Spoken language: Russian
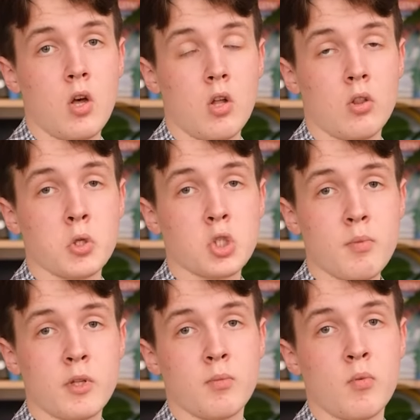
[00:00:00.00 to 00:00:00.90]
Но
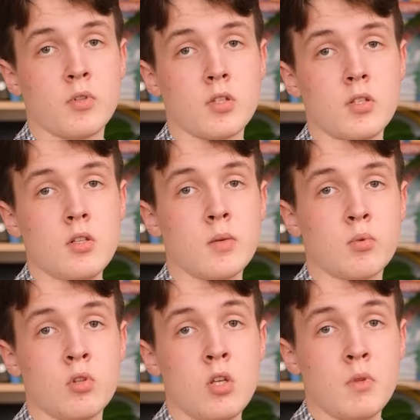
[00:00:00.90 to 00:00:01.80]
особенно, помните, ценить я
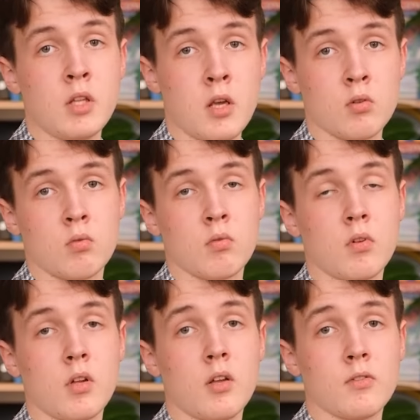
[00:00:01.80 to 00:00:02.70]
буду именно эту,
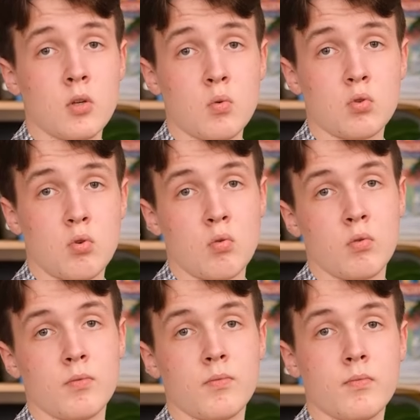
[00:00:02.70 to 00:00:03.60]
вторую школу.
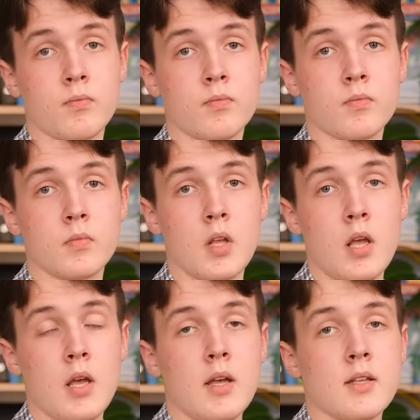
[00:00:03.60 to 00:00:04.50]

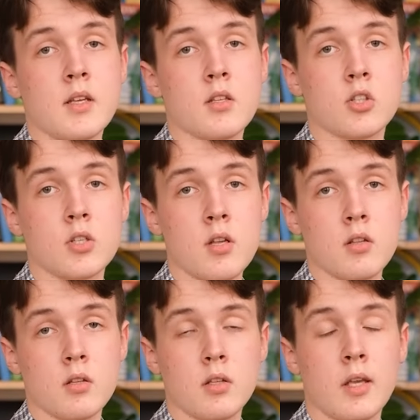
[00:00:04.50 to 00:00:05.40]
За эти шесть лет
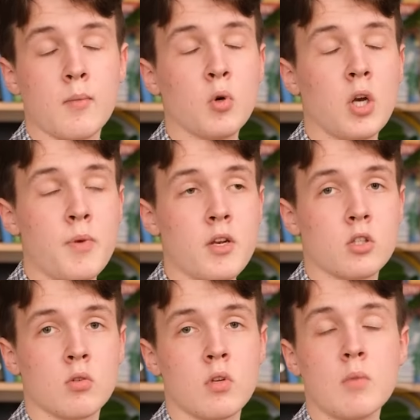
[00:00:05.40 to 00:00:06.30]
я много
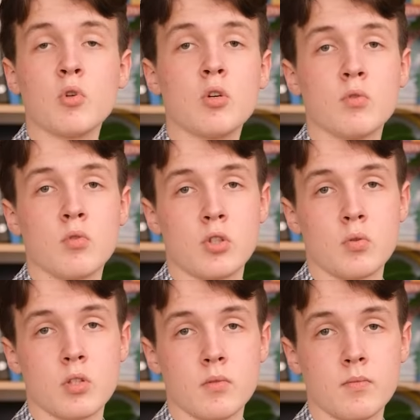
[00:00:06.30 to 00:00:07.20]
пережил и многому научился.